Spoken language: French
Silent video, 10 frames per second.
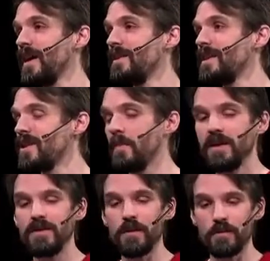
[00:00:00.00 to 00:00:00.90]
n'a jamais
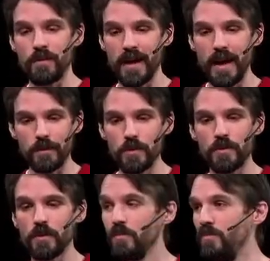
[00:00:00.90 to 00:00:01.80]
été rien d'autre
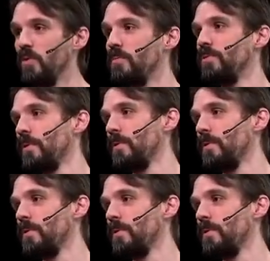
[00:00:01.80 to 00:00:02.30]
que bon pour eux.